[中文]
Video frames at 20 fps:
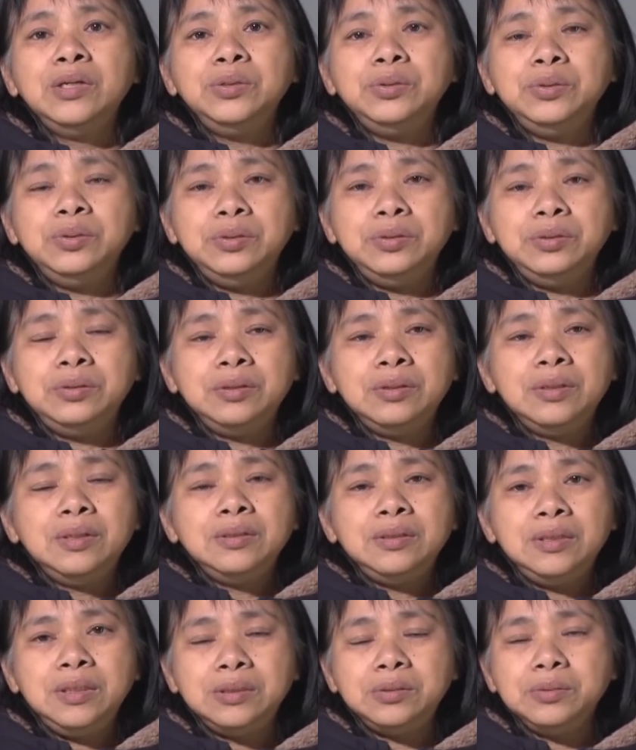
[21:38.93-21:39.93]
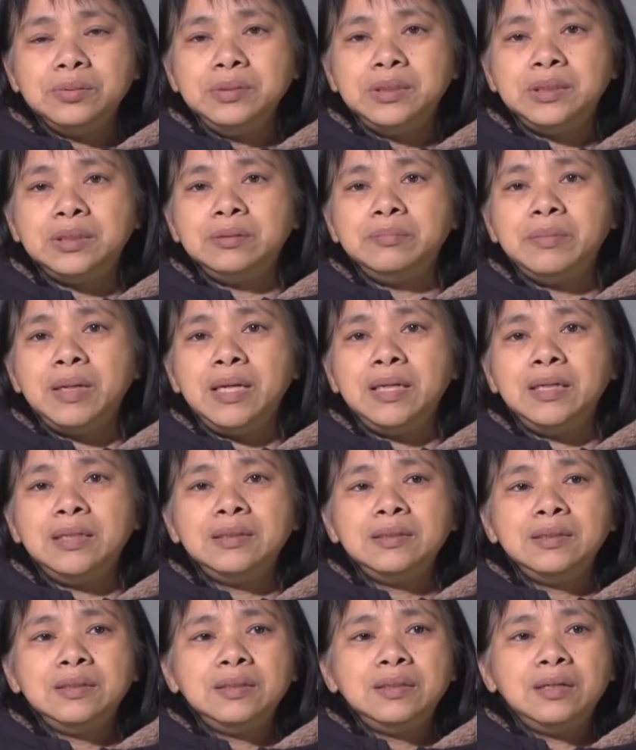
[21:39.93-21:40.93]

与弟兄姐妹。